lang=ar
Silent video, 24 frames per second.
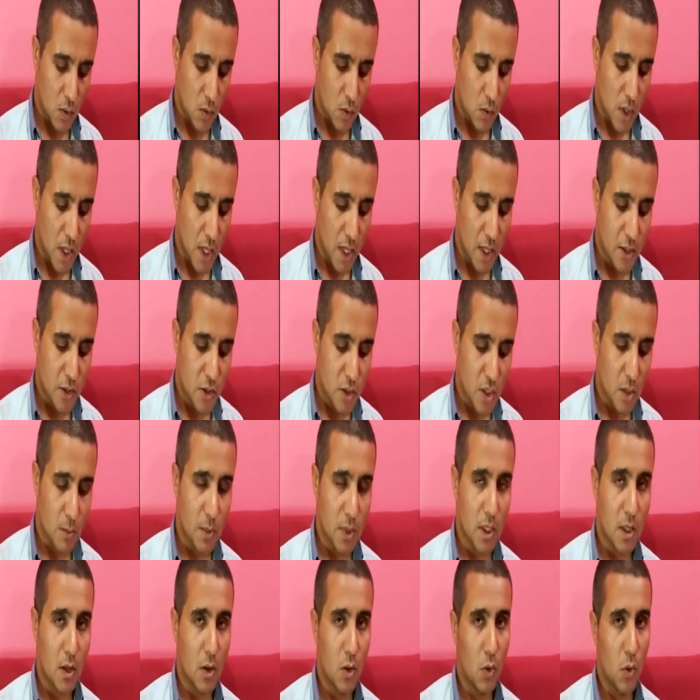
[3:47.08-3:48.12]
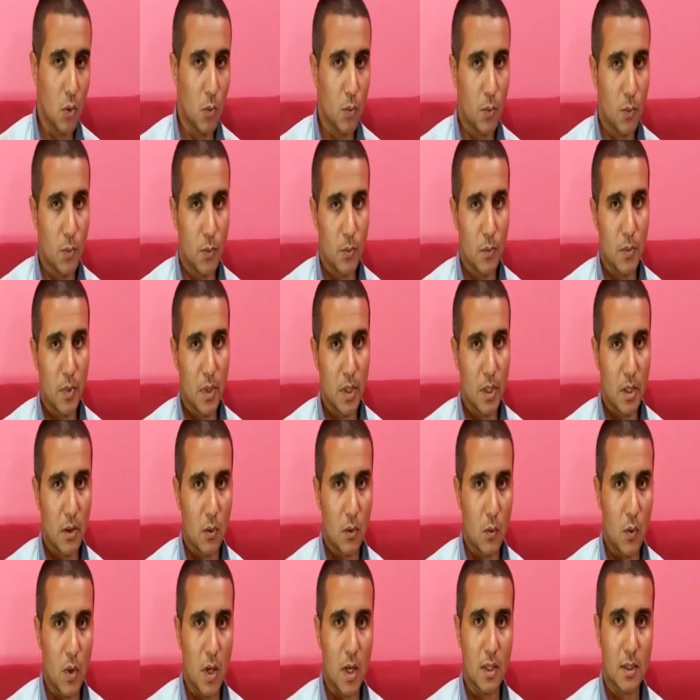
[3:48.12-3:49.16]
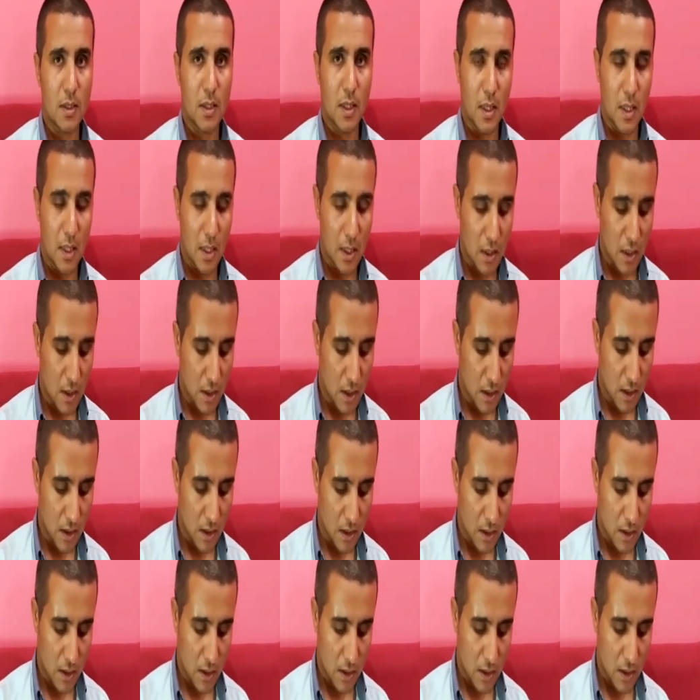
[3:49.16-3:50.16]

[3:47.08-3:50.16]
وأخشى من الحب وقت اللقاء